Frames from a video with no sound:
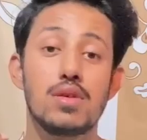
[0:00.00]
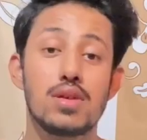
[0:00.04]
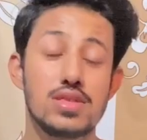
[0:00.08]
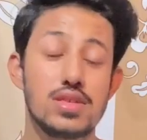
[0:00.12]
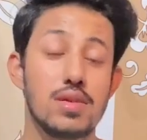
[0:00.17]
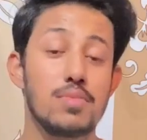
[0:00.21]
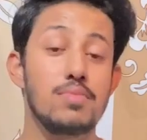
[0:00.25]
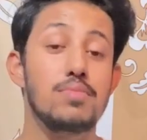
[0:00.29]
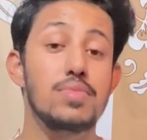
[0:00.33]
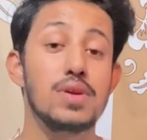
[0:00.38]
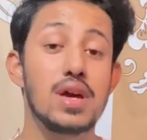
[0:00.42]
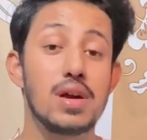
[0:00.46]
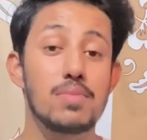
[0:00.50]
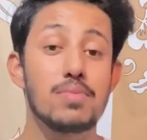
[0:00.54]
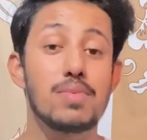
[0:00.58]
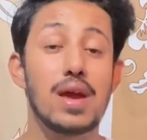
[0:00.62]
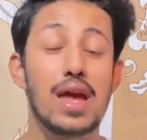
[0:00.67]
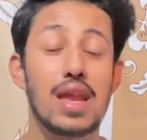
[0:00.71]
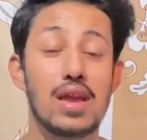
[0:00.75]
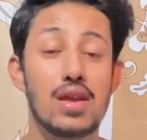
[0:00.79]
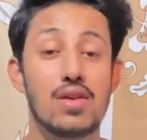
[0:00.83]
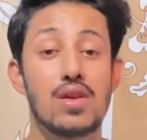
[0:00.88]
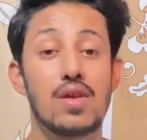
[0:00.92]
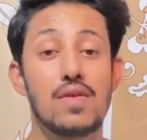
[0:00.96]
जब भी आप
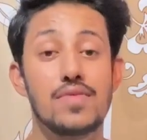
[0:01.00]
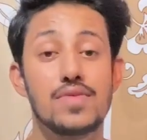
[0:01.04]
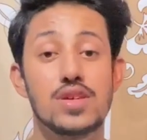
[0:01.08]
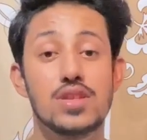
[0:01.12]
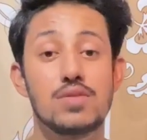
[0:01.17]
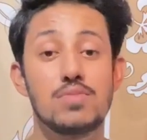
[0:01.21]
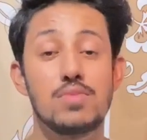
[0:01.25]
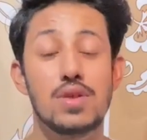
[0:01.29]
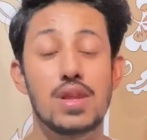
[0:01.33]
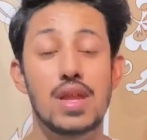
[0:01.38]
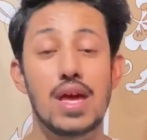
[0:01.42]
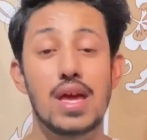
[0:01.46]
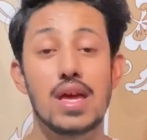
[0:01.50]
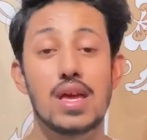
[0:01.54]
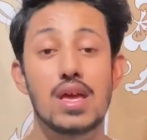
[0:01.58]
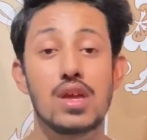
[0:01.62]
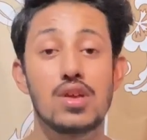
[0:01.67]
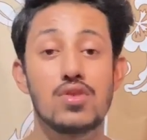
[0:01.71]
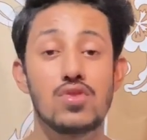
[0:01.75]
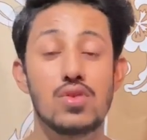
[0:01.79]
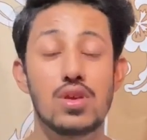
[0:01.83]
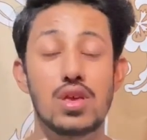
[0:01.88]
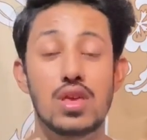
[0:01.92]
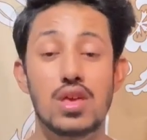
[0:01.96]
कैलोरी डेफिसिट में रहेंगे
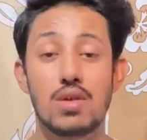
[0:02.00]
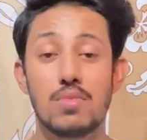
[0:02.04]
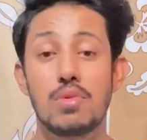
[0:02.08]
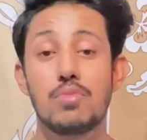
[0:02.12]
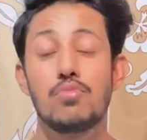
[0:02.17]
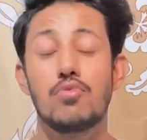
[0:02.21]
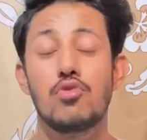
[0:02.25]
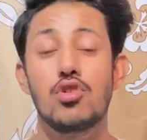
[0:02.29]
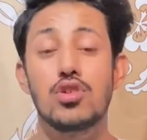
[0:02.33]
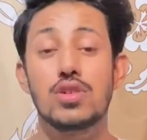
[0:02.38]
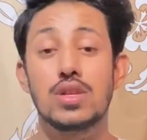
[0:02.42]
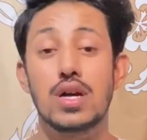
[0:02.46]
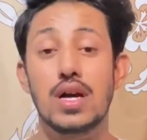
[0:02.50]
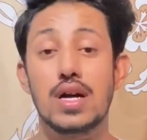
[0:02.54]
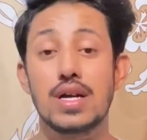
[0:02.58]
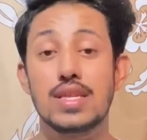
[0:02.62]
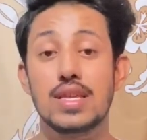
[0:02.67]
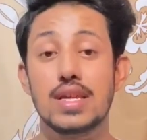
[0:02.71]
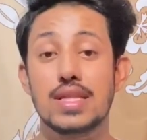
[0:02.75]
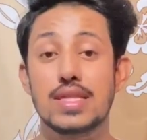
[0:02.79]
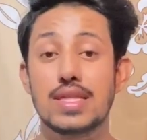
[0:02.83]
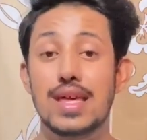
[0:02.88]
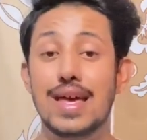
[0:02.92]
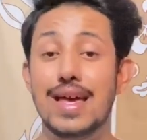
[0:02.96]
तो ये भी पॉइंट आ
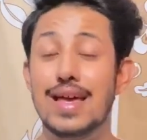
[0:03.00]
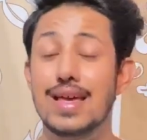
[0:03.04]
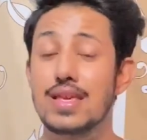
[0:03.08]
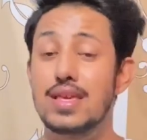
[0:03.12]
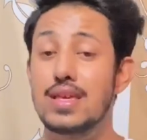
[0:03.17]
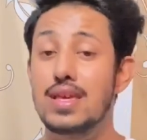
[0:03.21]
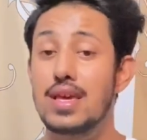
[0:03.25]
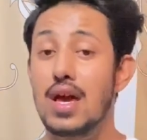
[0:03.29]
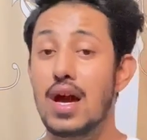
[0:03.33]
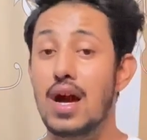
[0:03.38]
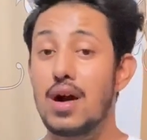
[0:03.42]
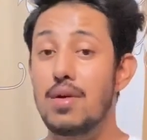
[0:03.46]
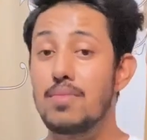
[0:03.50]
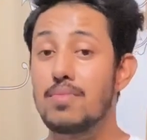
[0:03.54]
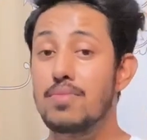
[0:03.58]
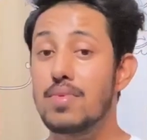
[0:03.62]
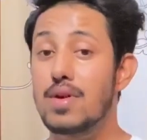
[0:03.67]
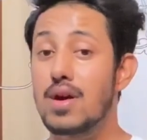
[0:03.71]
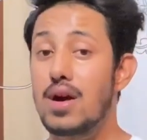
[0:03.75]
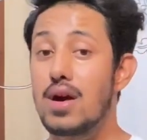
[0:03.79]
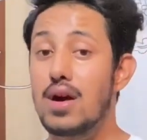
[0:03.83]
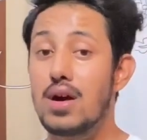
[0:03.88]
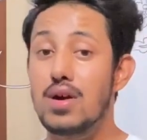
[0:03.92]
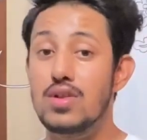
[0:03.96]
जाता है कि
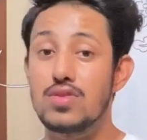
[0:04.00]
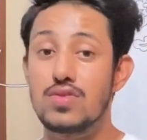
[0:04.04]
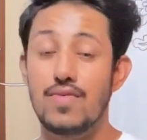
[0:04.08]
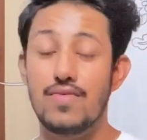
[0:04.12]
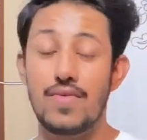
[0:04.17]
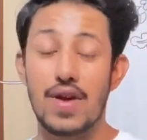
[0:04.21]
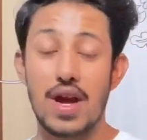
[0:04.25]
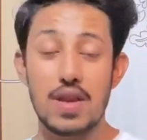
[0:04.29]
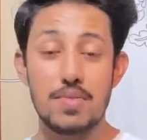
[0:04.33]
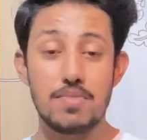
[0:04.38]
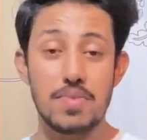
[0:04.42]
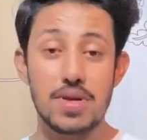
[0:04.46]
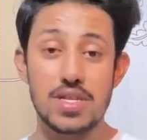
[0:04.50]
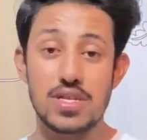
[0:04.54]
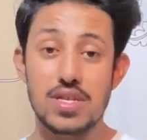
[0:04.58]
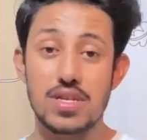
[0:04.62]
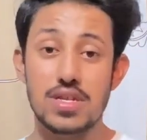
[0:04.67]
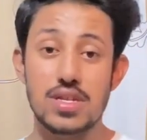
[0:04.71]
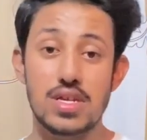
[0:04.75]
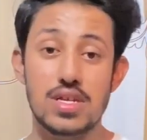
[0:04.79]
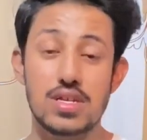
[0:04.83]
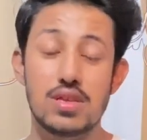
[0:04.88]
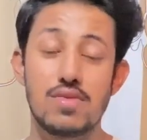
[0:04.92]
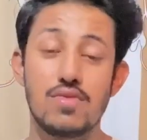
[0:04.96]
आपका जो फैट
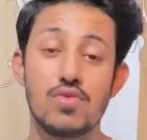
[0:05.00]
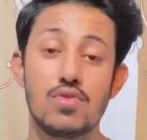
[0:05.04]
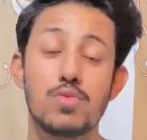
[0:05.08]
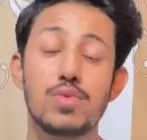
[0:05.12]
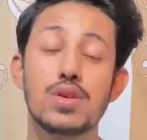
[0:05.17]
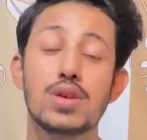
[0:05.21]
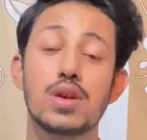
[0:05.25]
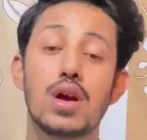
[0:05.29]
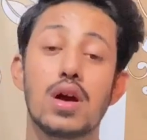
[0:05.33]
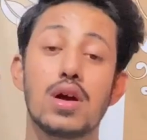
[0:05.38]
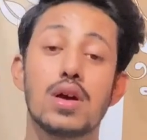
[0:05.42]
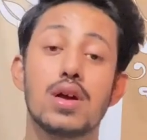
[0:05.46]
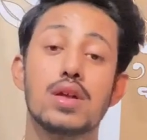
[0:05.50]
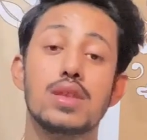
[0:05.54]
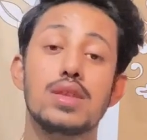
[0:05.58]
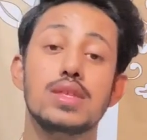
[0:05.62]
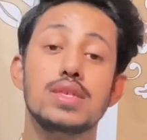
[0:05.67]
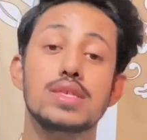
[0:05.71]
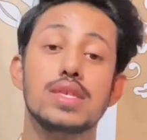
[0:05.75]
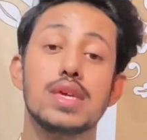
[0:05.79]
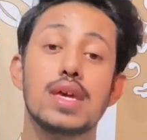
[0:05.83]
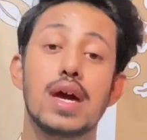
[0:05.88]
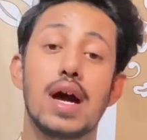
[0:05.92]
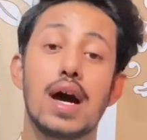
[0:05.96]
परसेंटेज है वो भी
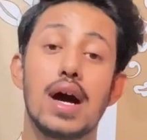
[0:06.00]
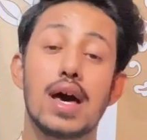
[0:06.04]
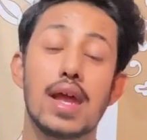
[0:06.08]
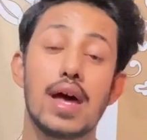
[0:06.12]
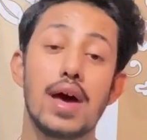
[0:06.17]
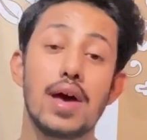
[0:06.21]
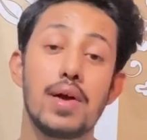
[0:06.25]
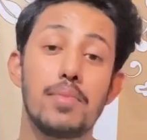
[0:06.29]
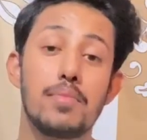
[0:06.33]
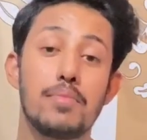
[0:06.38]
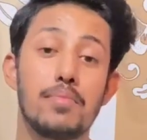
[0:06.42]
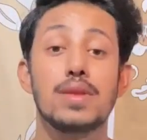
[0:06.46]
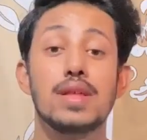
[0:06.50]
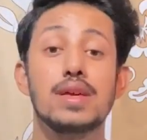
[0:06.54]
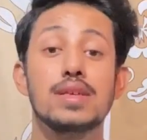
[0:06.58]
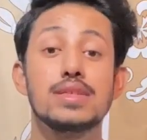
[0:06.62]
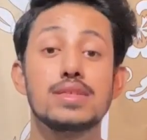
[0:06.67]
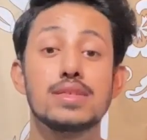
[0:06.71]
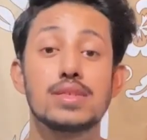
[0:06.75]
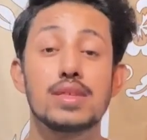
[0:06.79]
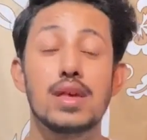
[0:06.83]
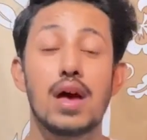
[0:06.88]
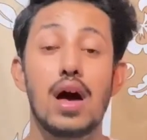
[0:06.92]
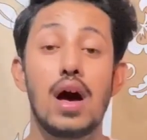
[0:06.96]
नीचे आ रहा है
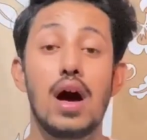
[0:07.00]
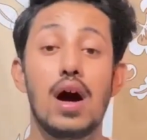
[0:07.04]
प्लस